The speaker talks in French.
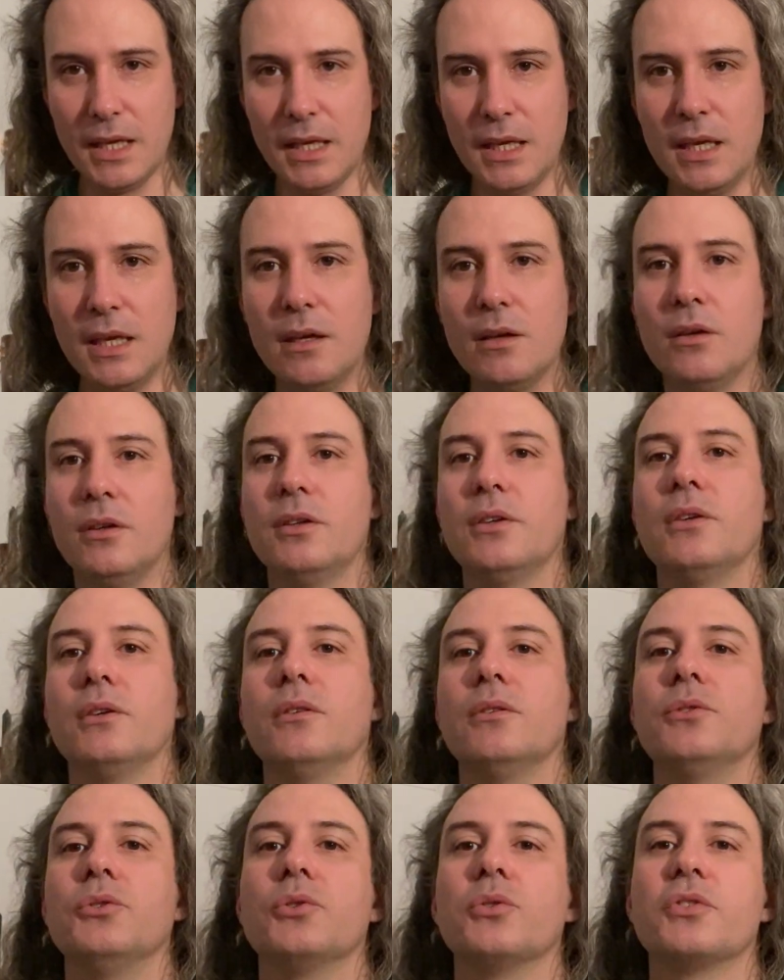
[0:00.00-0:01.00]
Et
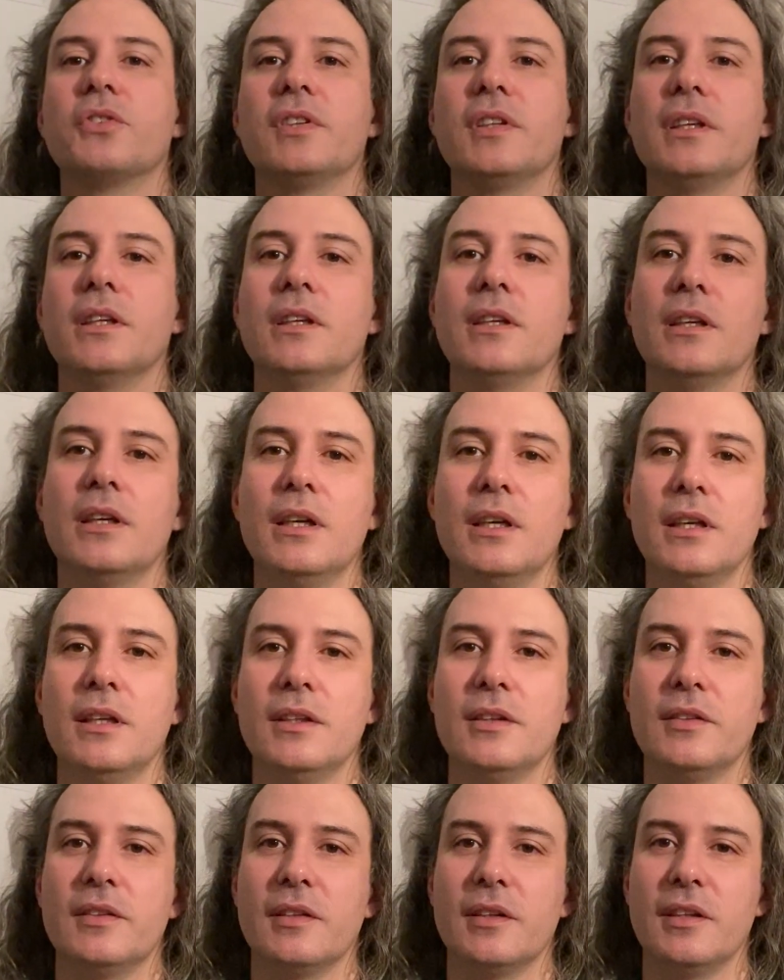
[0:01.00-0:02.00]
donc c'est
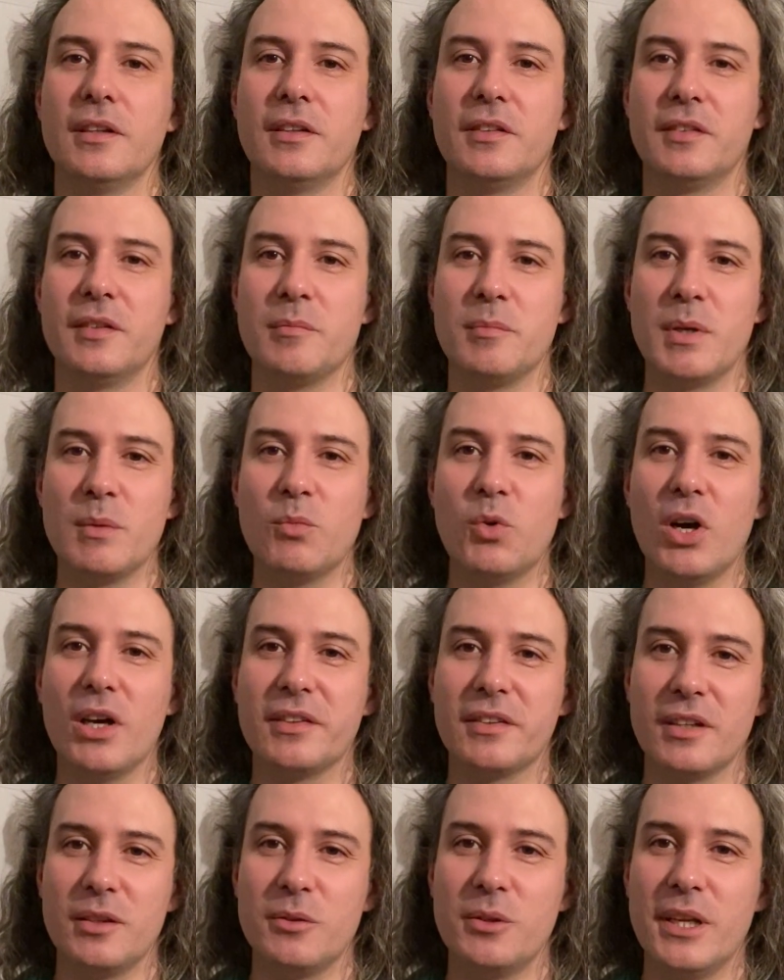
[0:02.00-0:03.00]
ces,
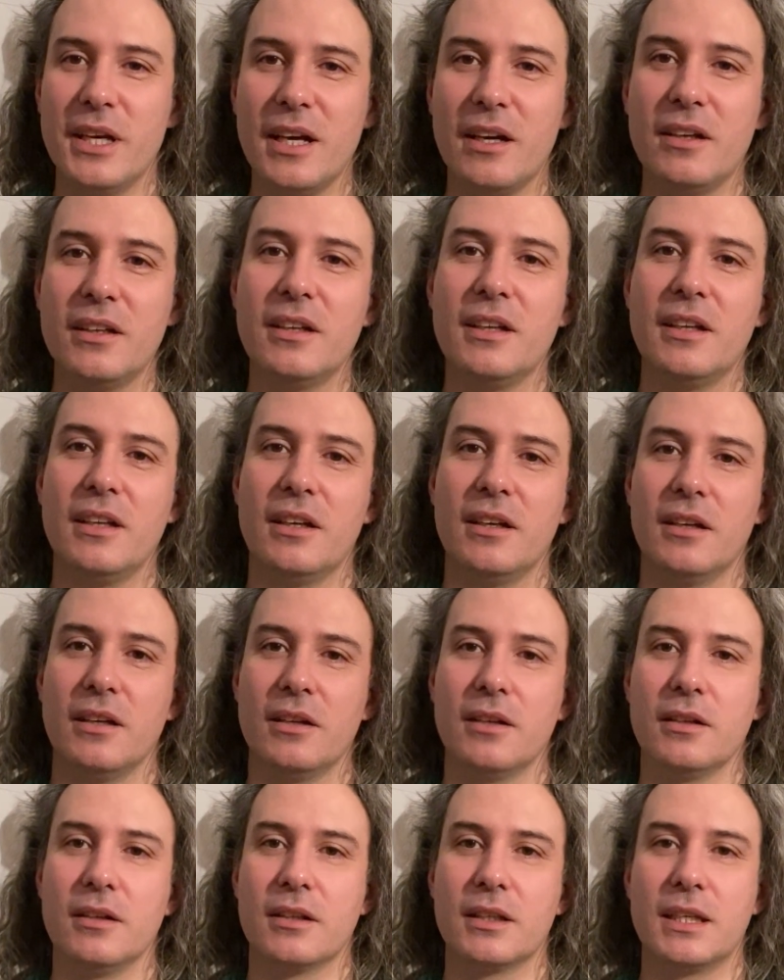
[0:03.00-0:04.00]
mémoires cellulaires
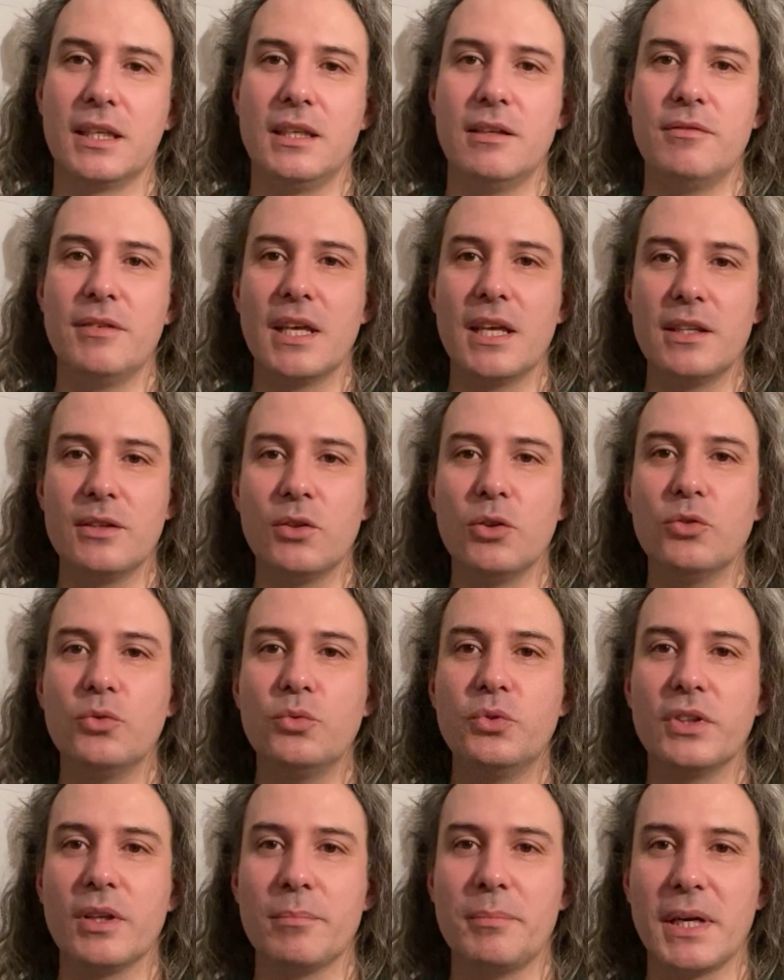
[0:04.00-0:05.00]
euh, qui viennent
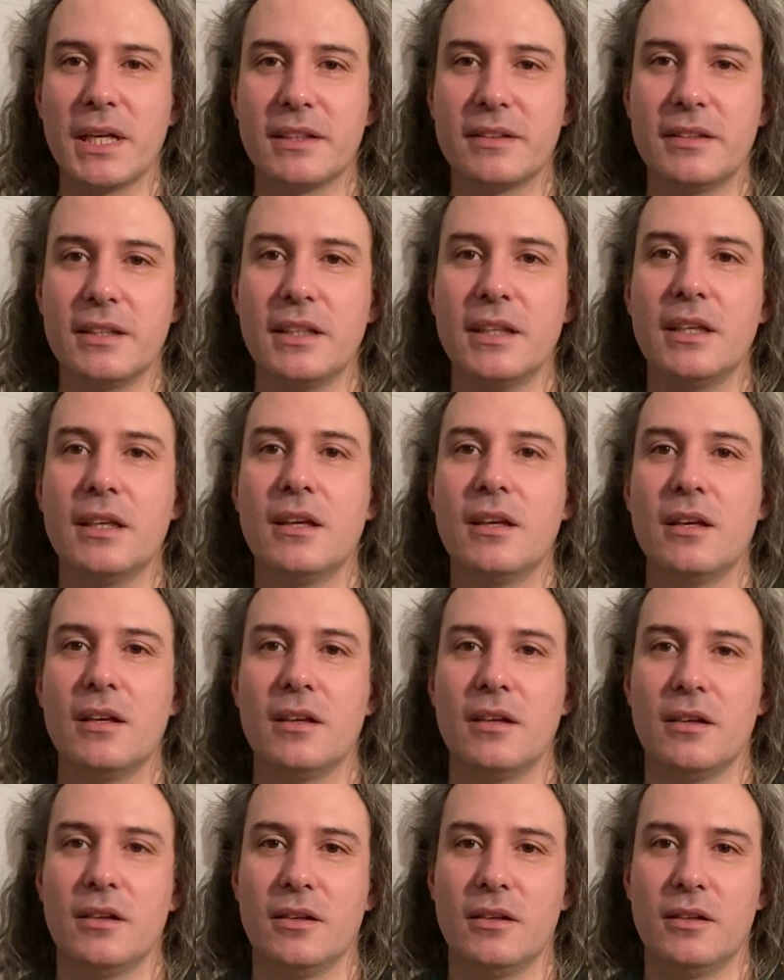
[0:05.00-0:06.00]
nous impacter
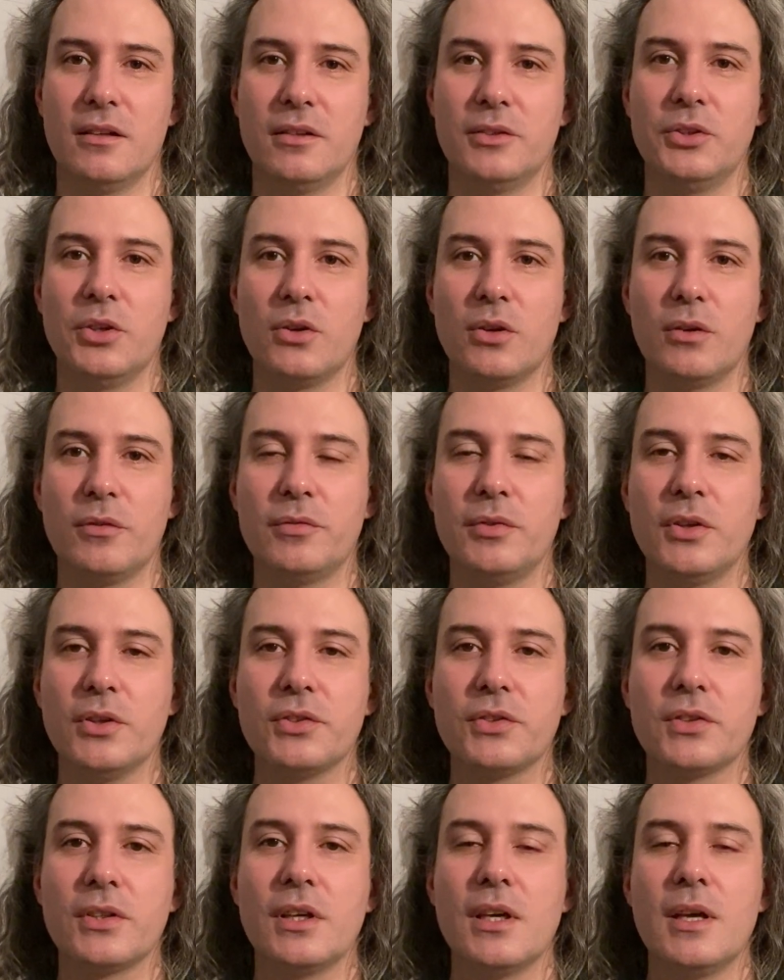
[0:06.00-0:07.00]
euh, dans
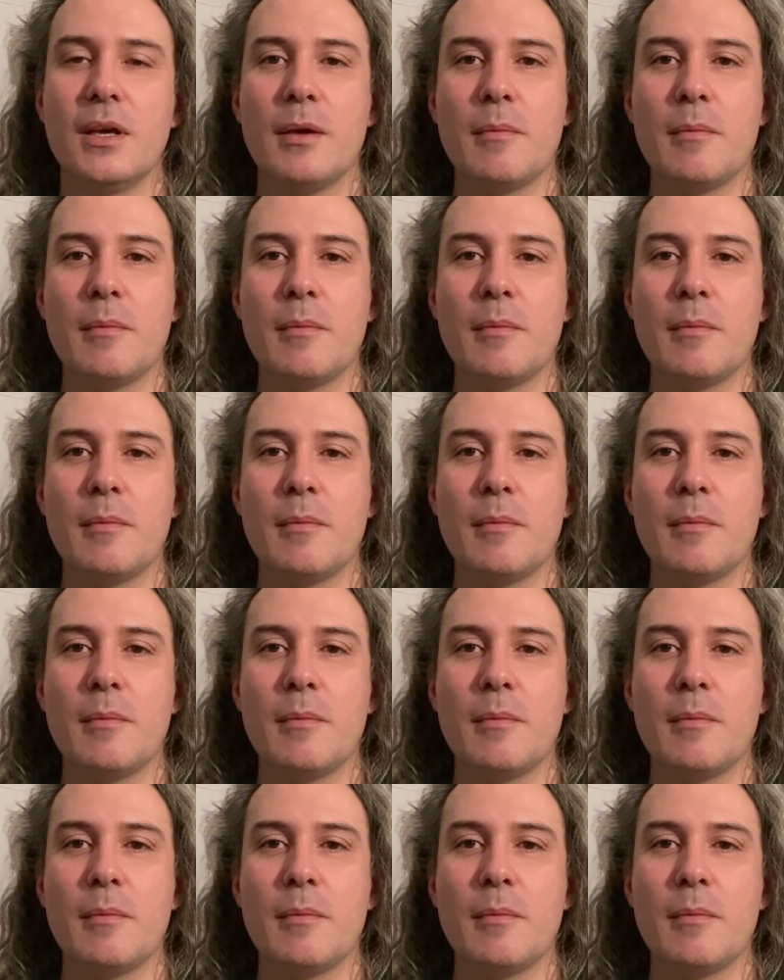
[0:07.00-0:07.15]
l'enfance,